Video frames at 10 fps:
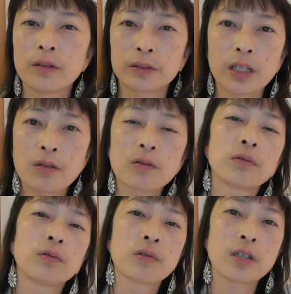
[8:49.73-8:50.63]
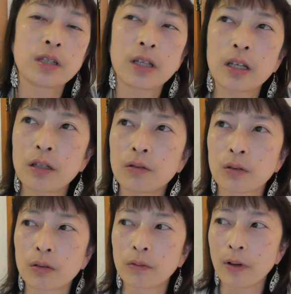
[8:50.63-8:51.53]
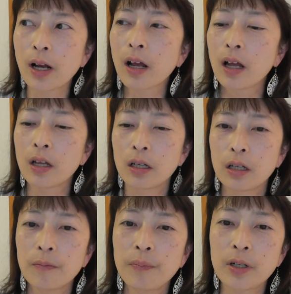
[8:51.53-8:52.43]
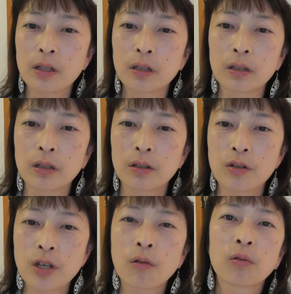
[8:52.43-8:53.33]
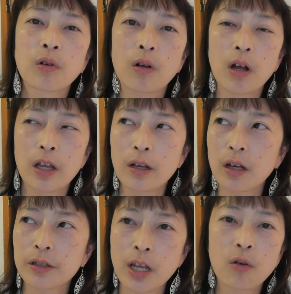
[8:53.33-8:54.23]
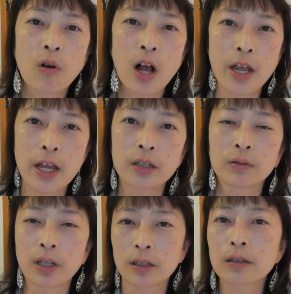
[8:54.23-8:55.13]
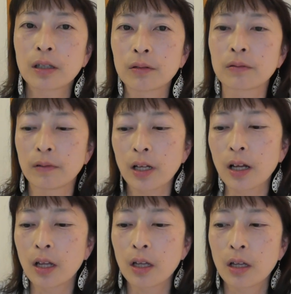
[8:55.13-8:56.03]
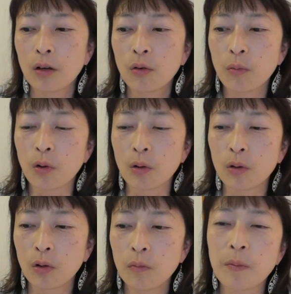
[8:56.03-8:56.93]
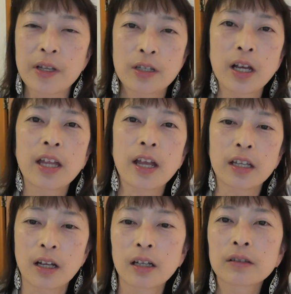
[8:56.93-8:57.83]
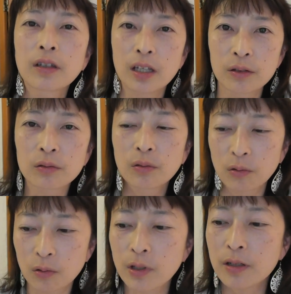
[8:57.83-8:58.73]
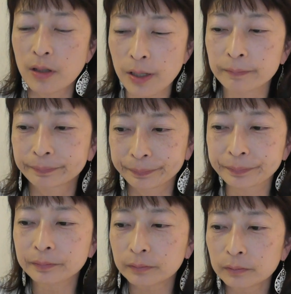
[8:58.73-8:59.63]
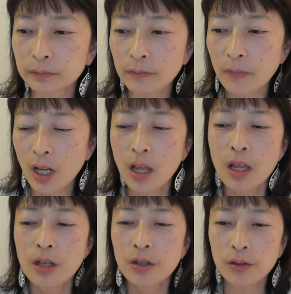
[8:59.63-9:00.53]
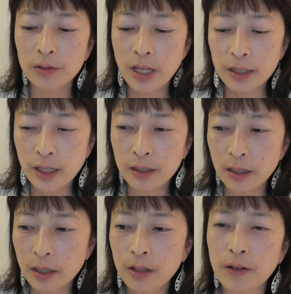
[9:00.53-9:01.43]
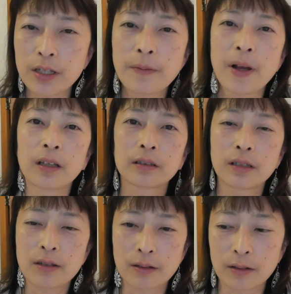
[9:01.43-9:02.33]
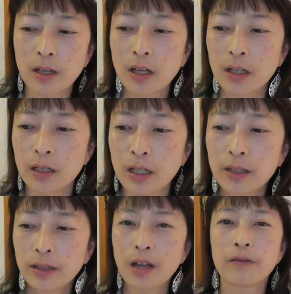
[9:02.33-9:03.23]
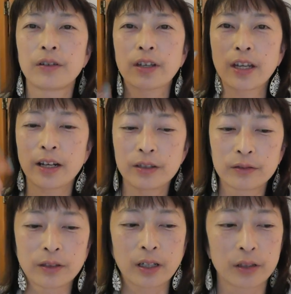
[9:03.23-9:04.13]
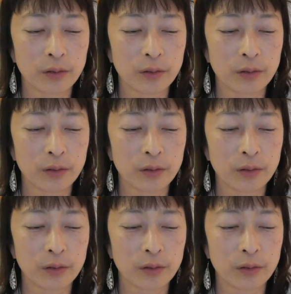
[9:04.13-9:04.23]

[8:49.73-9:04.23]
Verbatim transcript: 2つを同時にできる人はやっぱり成功のは成功早いよねっていうのはほぼほぼ間違いないなっていうところですね。旧大点的には2番です。一旦は受け入れるんだけ